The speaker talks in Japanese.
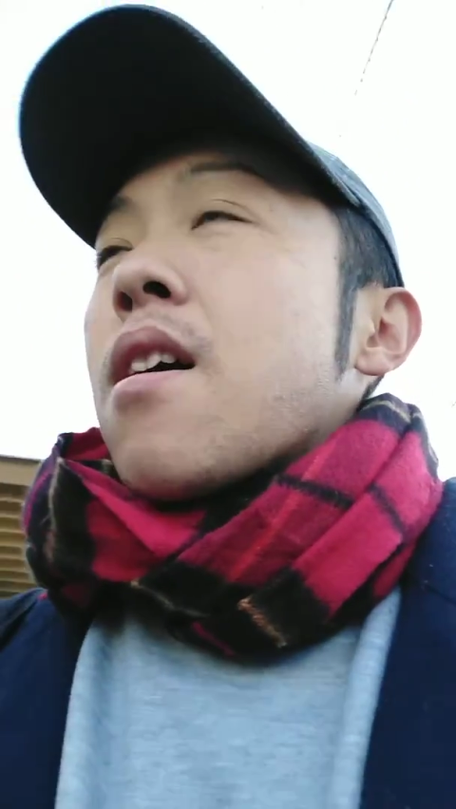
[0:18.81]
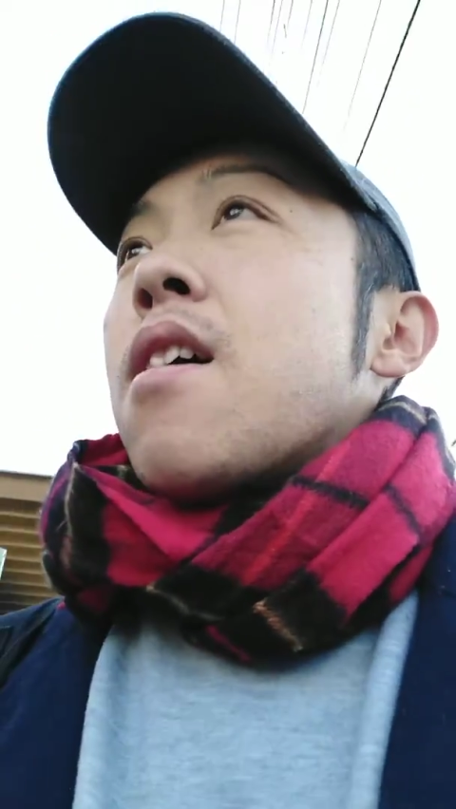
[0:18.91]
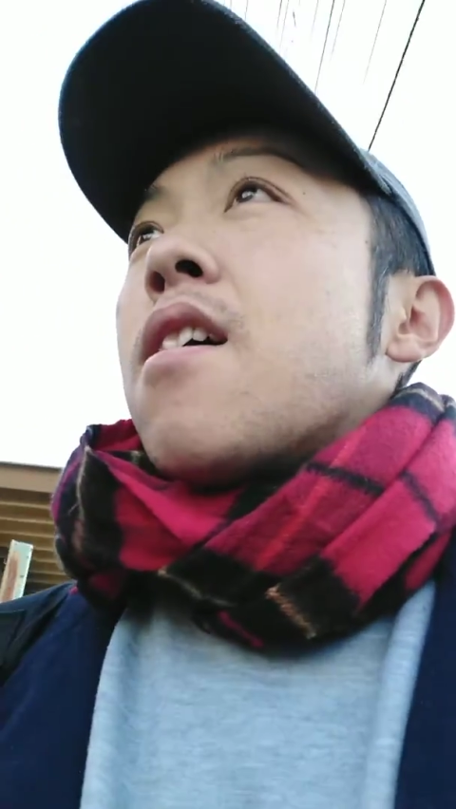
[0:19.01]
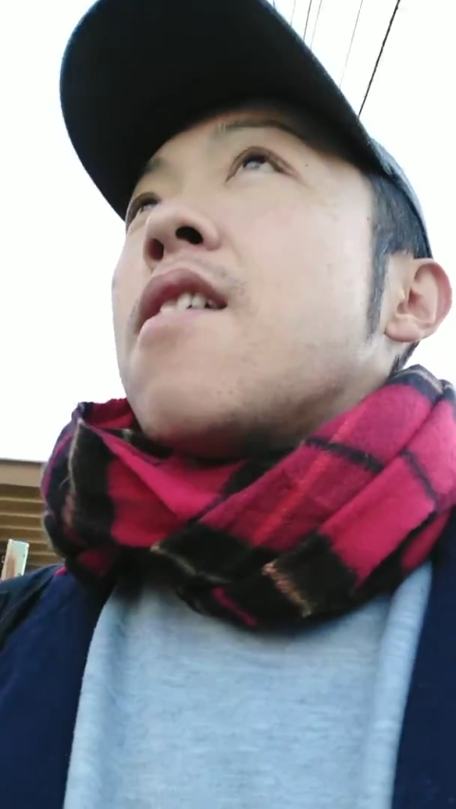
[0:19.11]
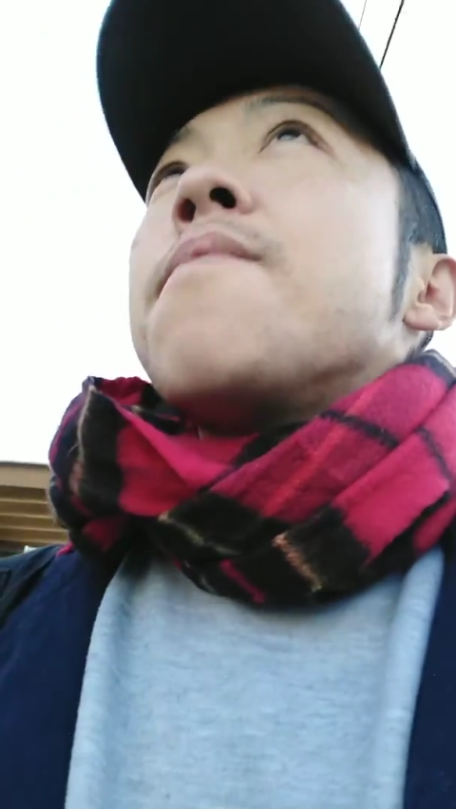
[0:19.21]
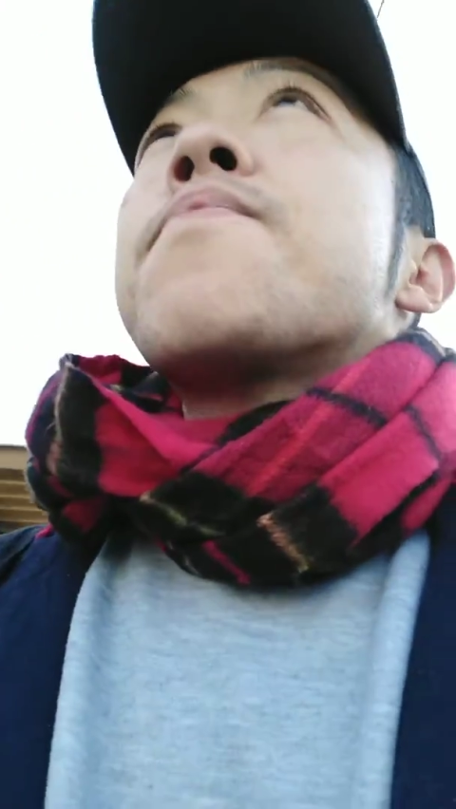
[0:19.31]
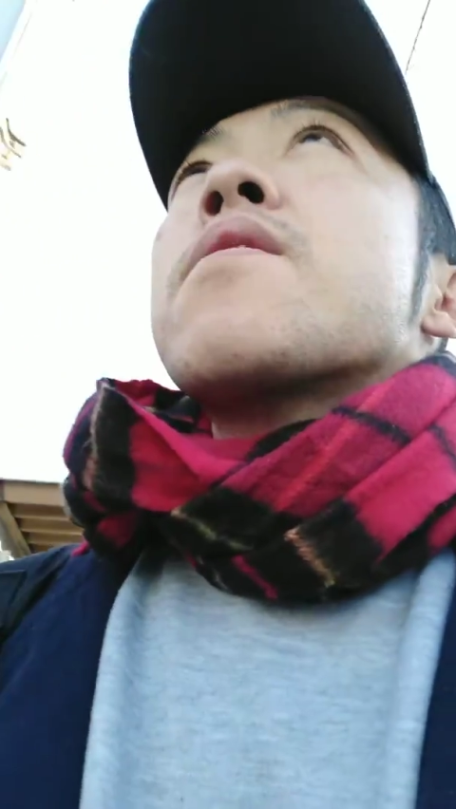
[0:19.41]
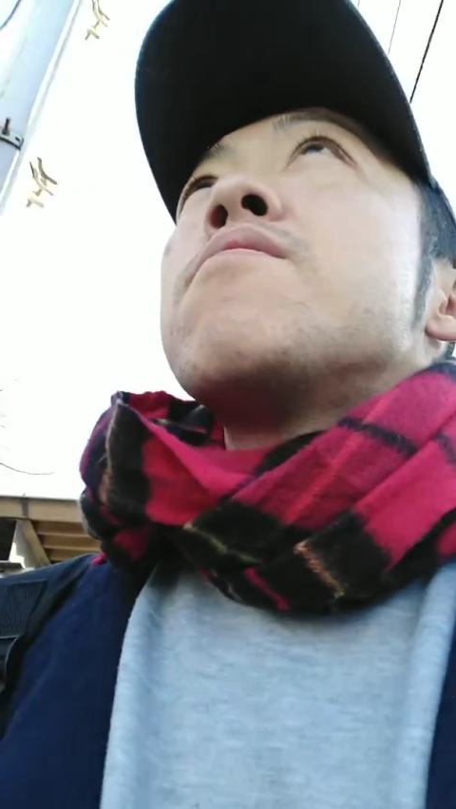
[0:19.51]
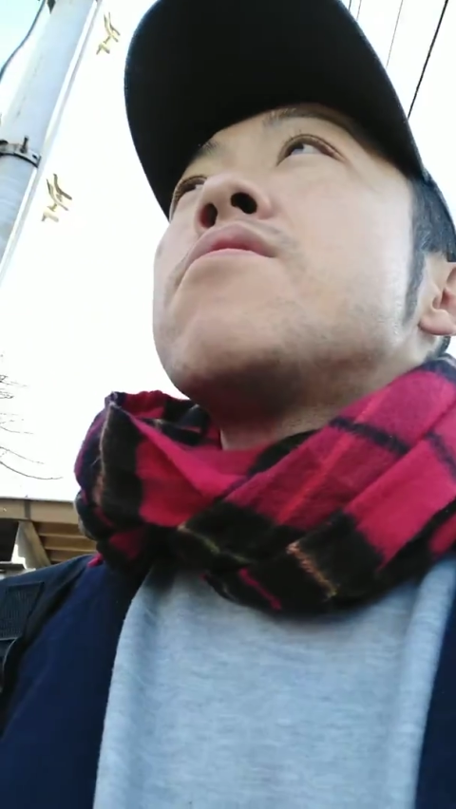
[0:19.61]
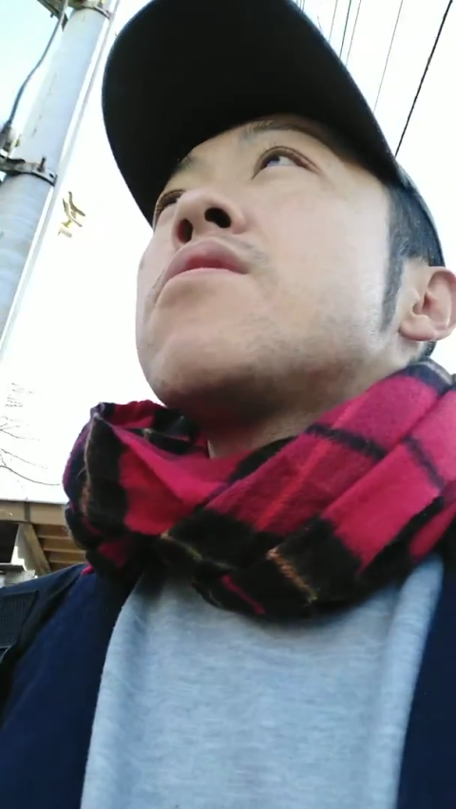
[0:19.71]
ら
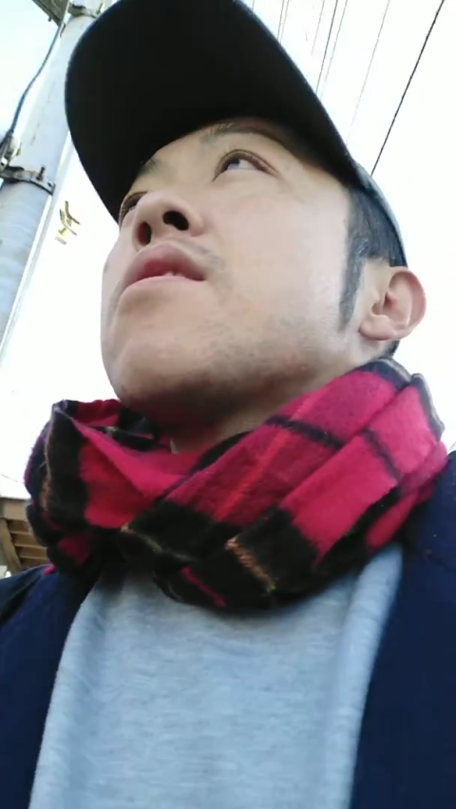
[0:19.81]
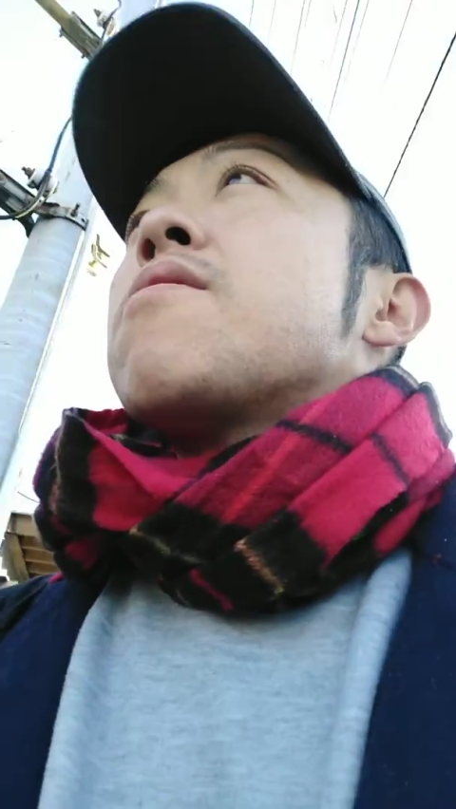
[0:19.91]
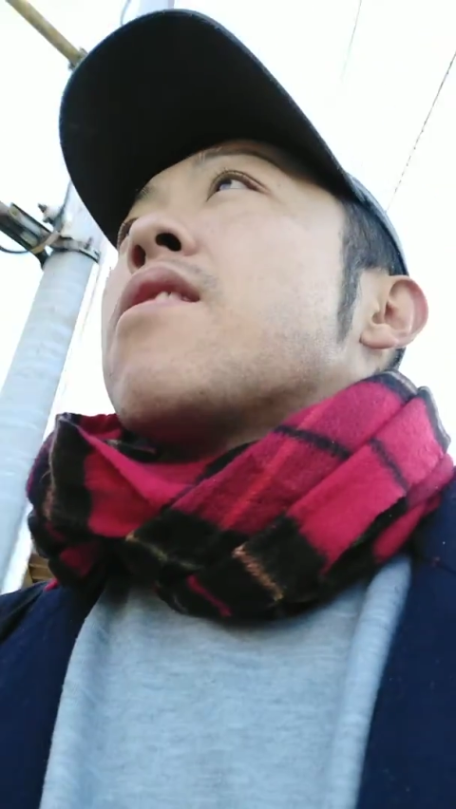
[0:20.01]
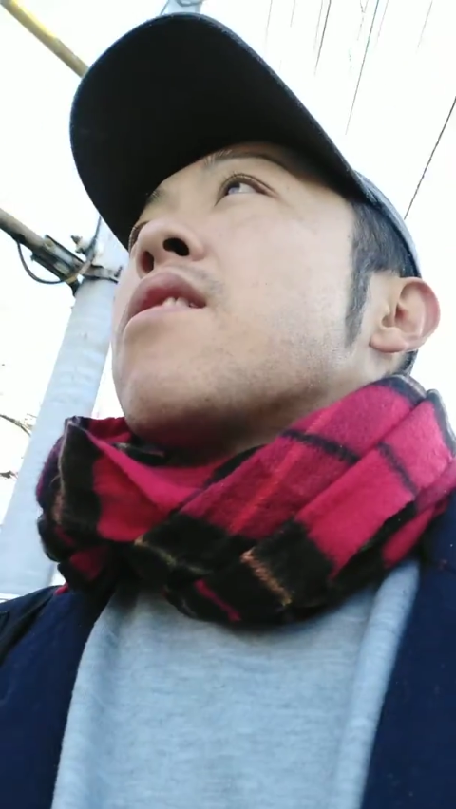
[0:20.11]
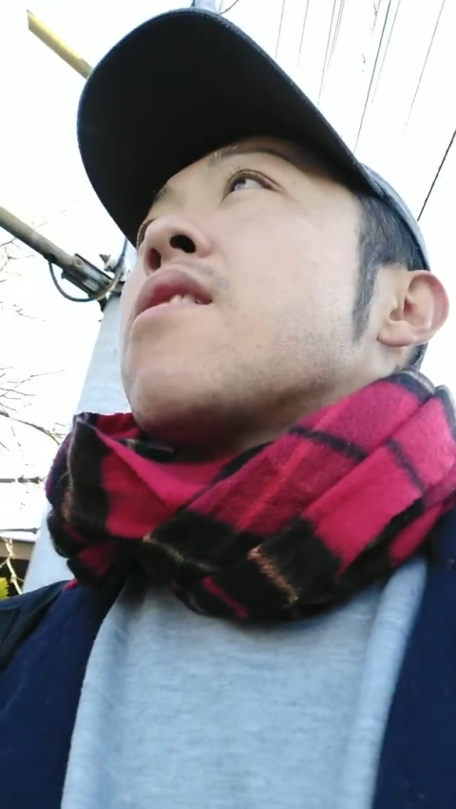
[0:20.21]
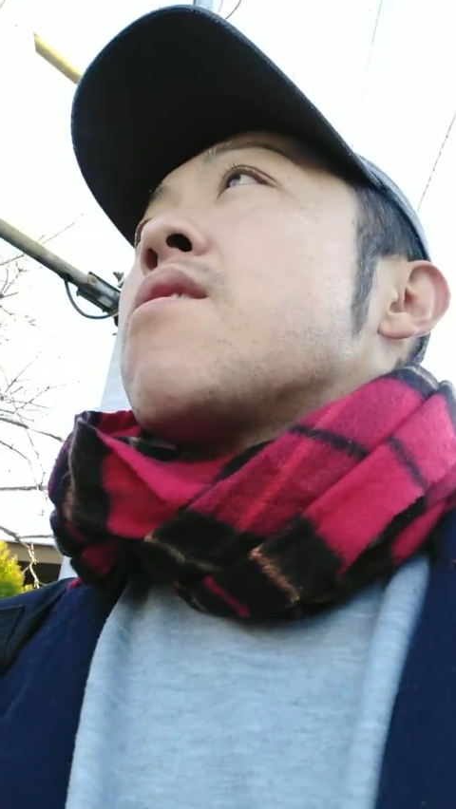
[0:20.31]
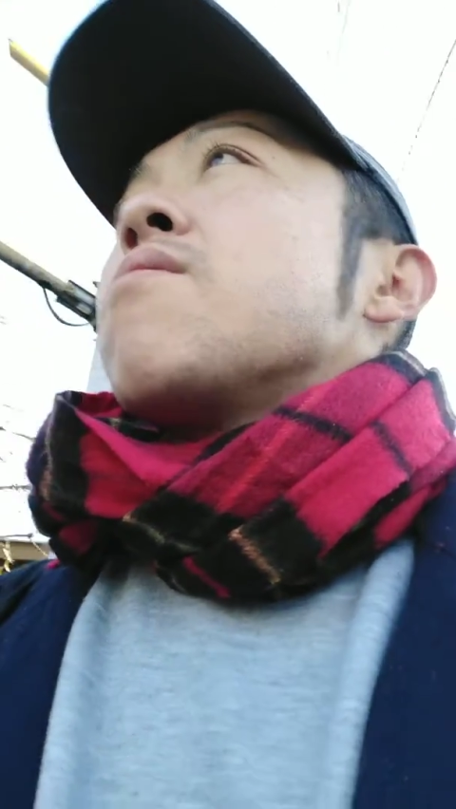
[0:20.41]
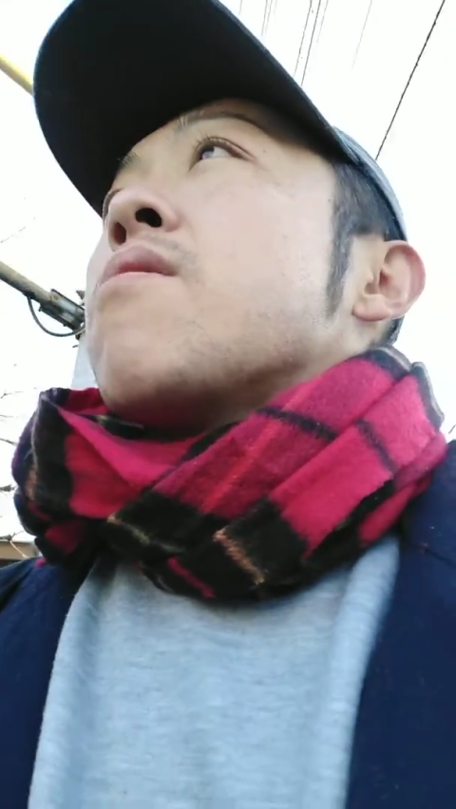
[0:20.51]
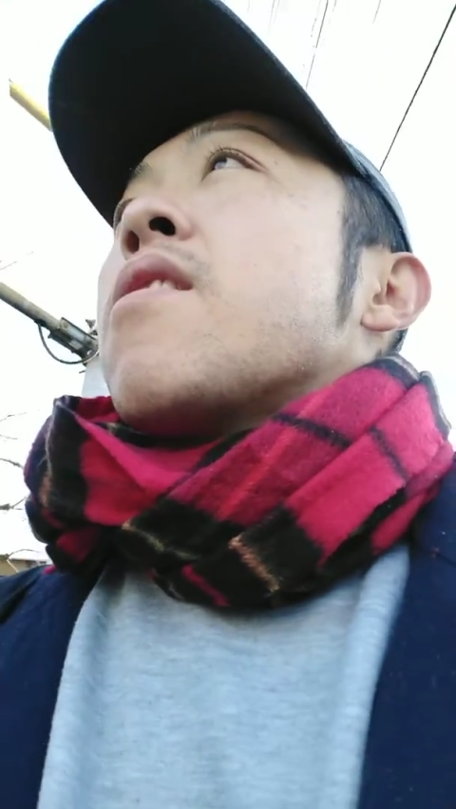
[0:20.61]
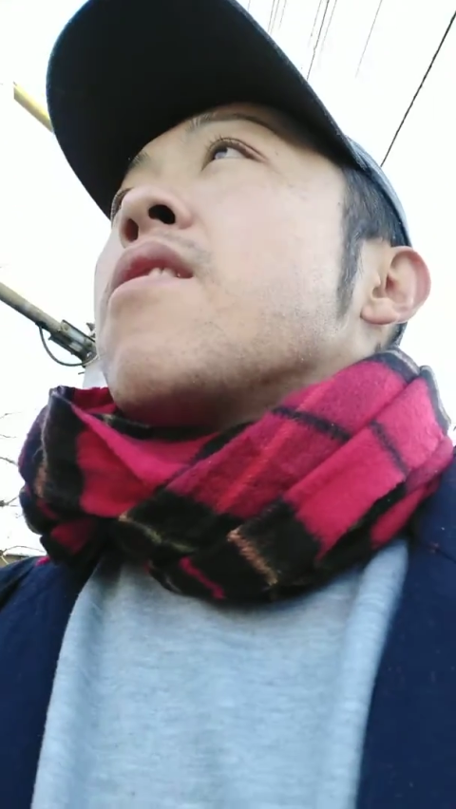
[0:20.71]
移っちゃうからなんですよ